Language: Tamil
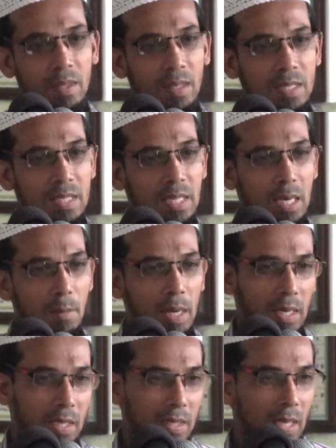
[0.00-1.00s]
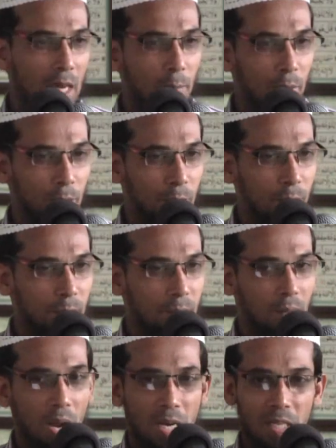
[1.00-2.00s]
ரிஸ்கில் பறக்கத்து இல்லாமல் இருக்கும்
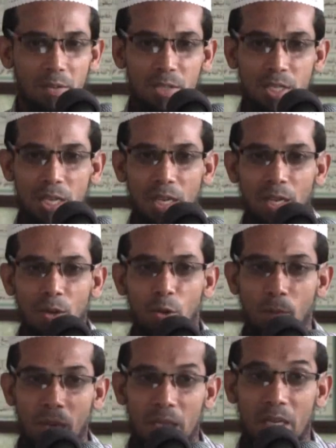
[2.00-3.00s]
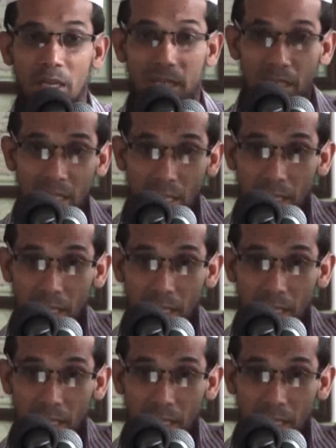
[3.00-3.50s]
நான்கு விஷயங்கள் ஒரு மனிதனுக்கு